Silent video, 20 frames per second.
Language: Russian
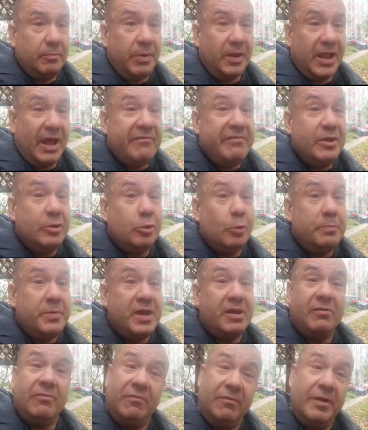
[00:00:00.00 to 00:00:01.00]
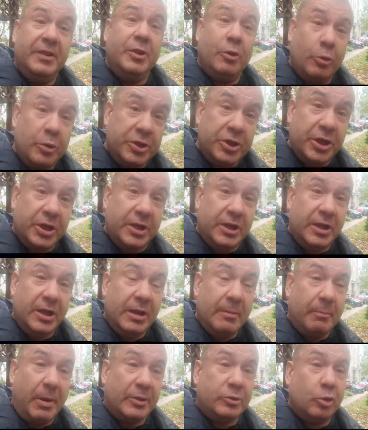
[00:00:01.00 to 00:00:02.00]
половину первого ночи,
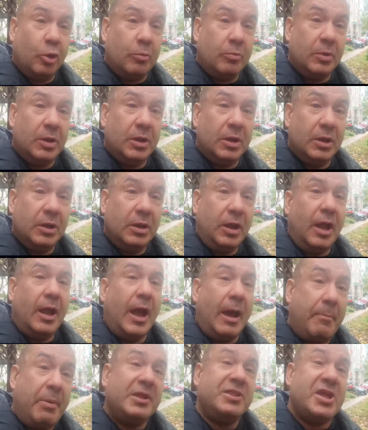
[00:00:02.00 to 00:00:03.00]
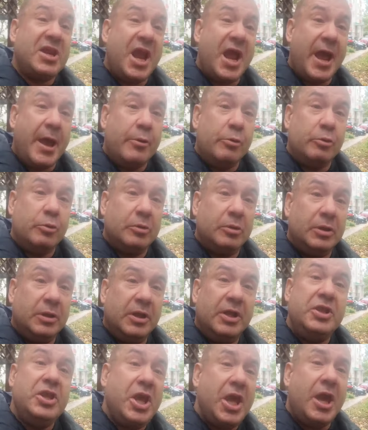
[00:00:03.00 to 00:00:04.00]
потом ободряют.
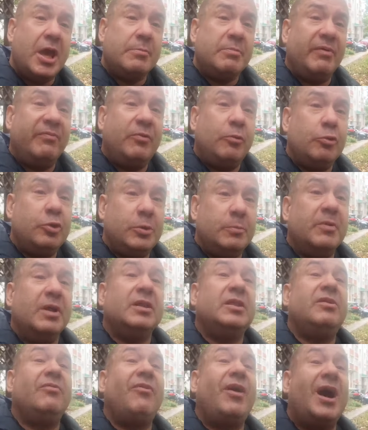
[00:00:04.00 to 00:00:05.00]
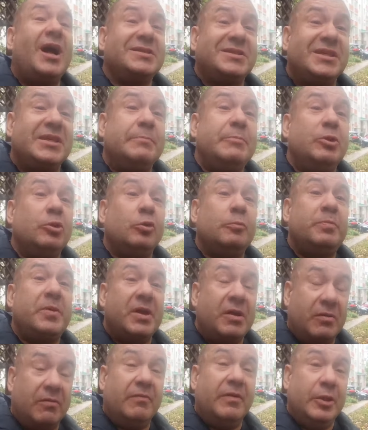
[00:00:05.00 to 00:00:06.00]
Нет, мы включим 20 минут
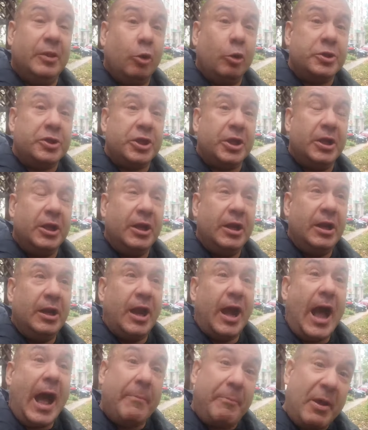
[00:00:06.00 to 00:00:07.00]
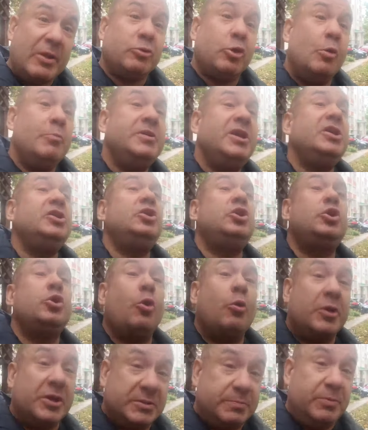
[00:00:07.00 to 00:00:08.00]
первого ночи, а потом
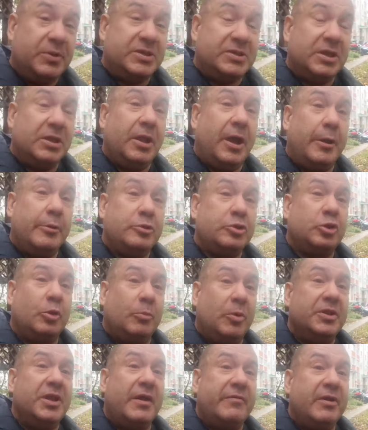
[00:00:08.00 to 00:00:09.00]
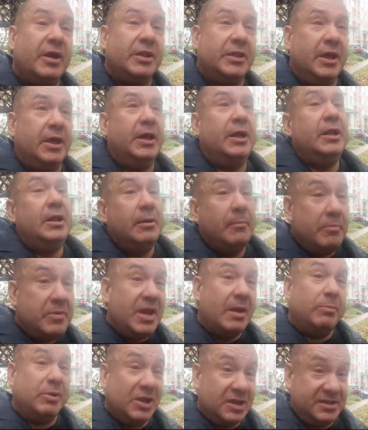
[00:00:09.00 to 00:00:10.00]
еще раз присылают, чтобы, наверное,
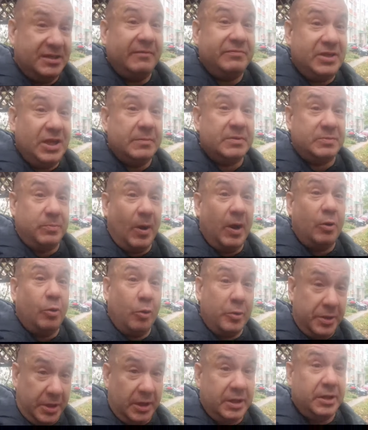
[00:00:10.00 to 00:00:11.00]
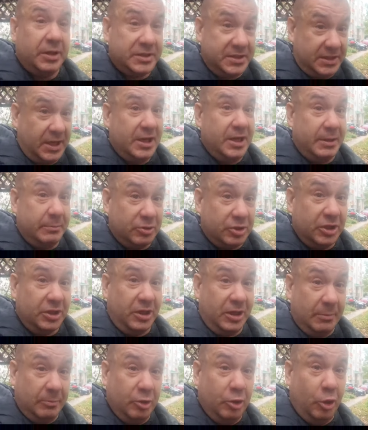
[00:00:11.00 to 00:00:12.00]
мне было совсем спокойно к остальным
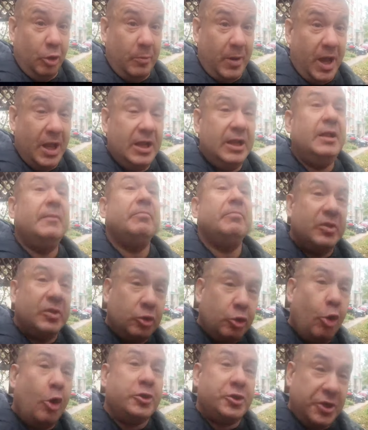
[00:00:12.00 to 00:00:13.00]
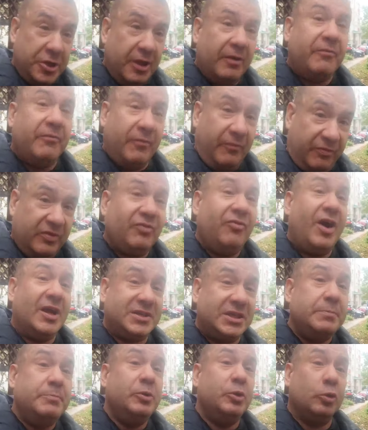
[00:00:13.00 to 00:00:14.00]
жителям дома. Точно, в
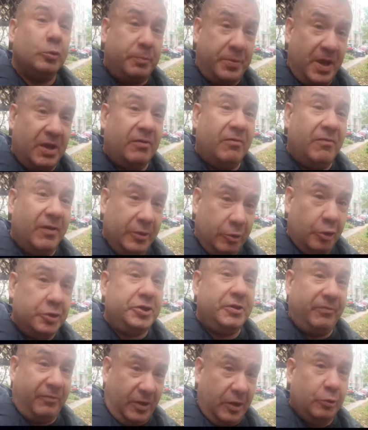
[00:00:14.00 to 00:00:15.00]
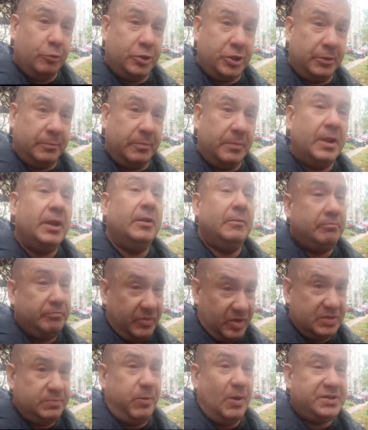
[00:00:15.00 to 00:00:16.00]
20 минут первого ночи включим.
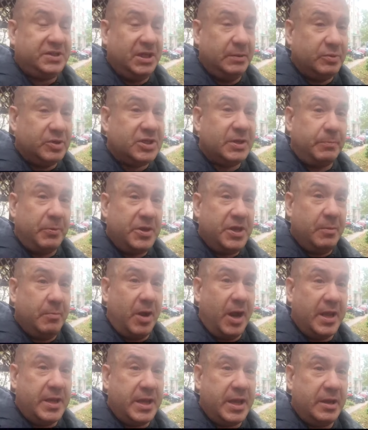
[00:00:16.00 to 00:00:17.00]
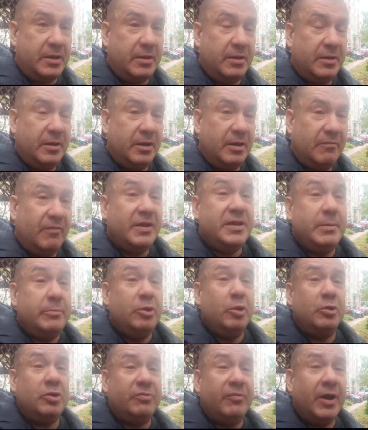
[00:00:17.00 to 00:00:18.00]
Спасибо за понимание. Вадим
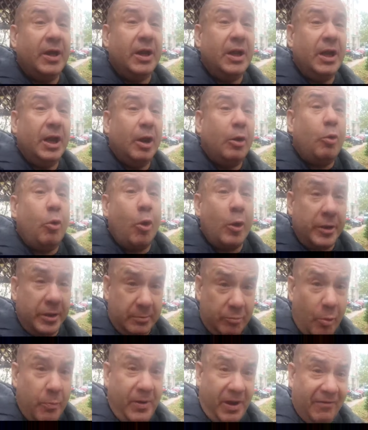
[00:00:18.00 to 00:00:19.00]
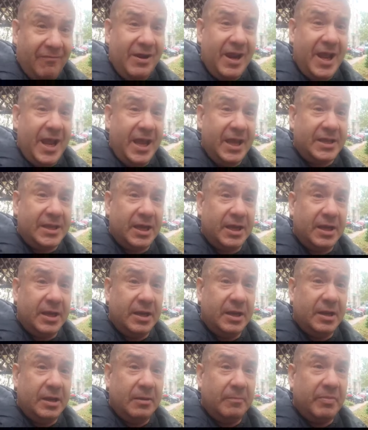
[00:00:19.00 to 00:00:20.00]
Юрьевич, вы гордым управляете.
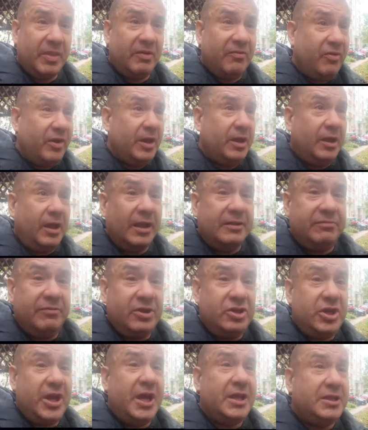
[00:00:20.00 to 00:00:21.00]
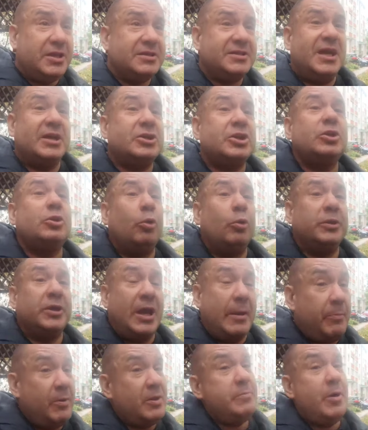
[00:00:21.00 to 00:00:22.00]
Вы отвечаете за что-то.
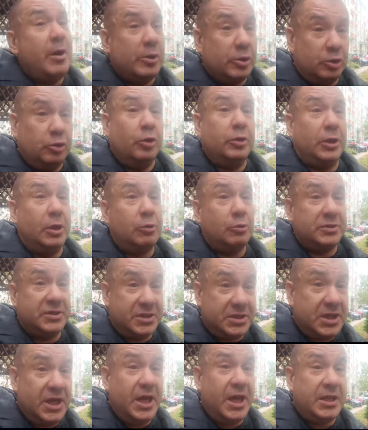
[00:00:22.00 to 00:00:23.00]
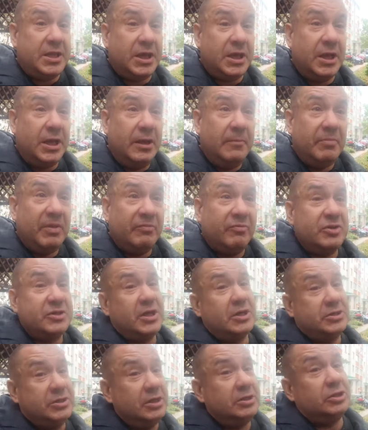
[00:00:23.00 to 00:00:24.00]
Я понимаю, что это Россети. Вы
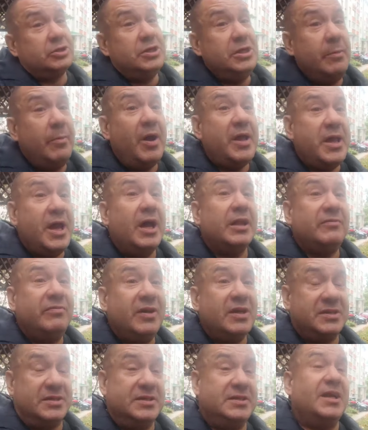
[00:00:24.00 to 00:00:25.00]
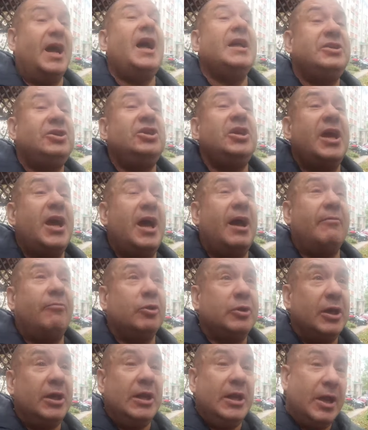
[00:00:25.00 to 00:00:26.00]
скажете, это же не моя ответственность. А чья?
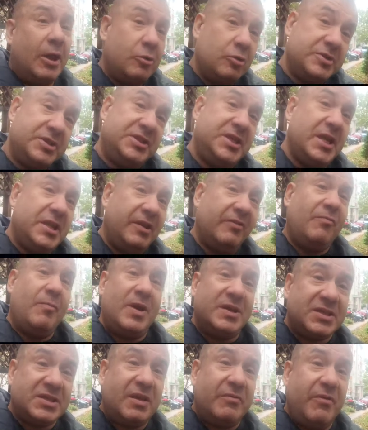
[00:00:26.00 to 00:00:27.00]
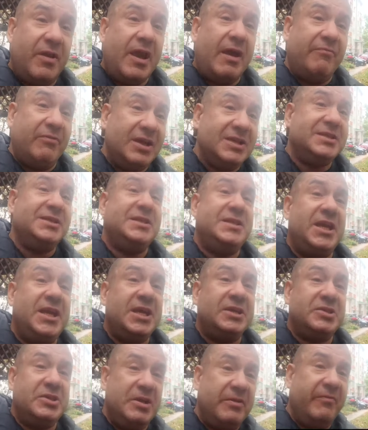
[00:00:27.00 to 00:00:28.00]
Вот Россети в Москве, а вы
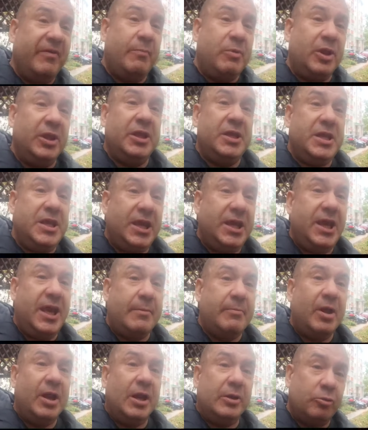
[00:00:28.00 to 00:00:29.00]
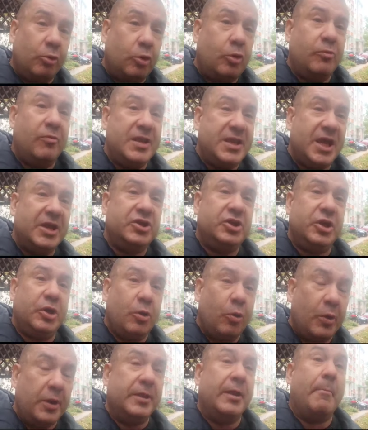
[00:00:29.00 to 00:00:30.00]
здесь, не выбранный никем, но руководящий
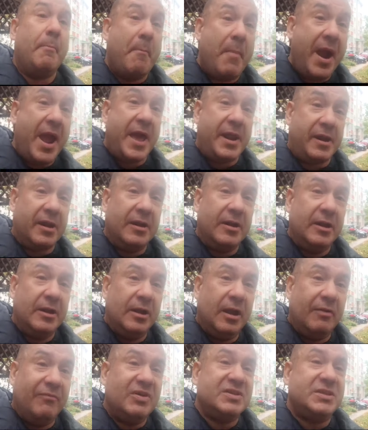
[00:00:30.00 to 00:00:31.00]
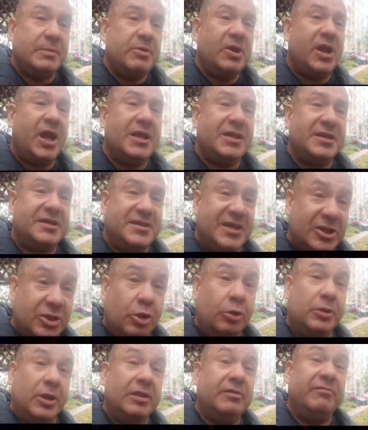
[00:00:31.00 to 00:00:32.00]
городом мэр. Вы собираетесь за
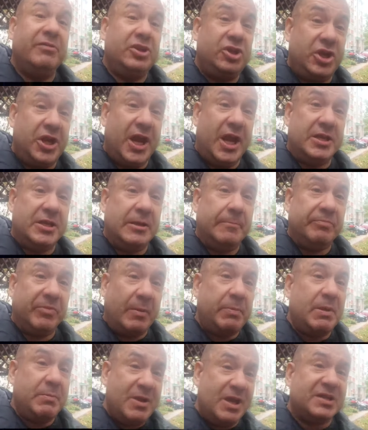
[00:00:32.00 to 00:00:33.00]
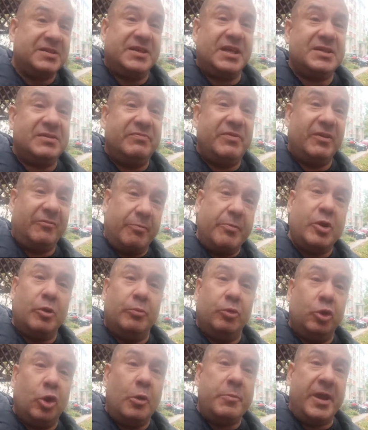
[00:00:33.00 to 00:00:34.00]
что-то отвечать? Например, за свет в
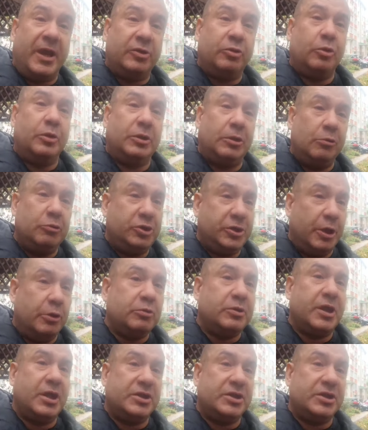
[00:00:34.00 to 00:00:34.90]
моем доме, который отключают